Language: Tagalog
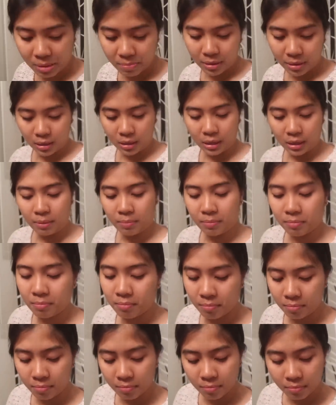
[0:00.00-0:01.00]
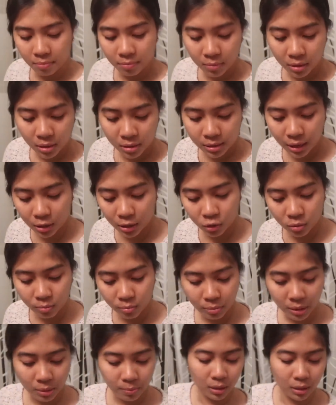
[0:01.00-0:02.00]
BB cream. Saan
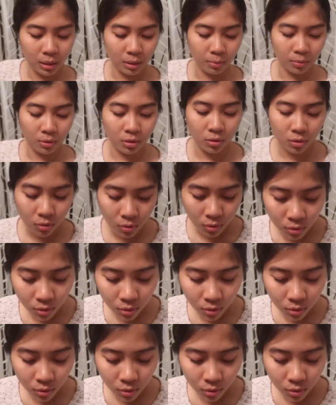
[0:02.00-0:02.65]
yung BB cream ko?